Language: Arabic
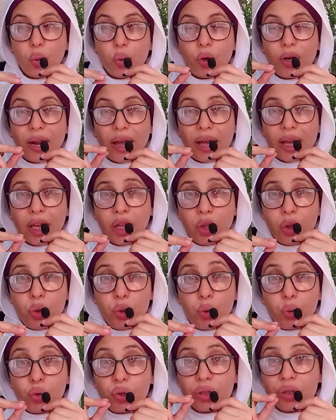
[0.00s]

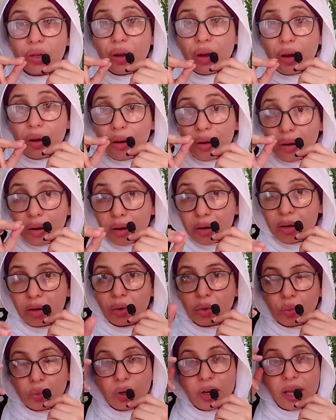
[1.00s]
ولأنه سارق
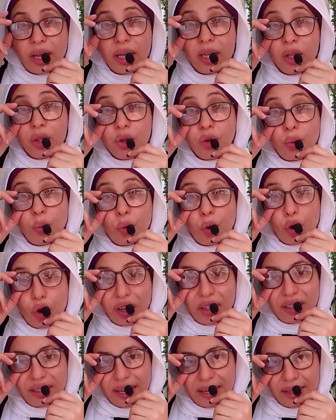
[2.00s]
ولأنه
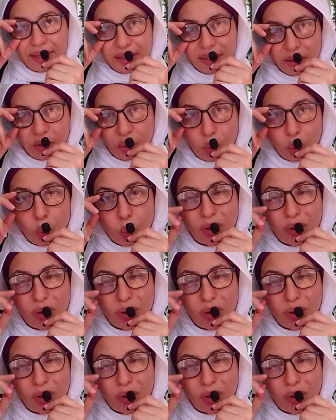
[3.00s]
معتدي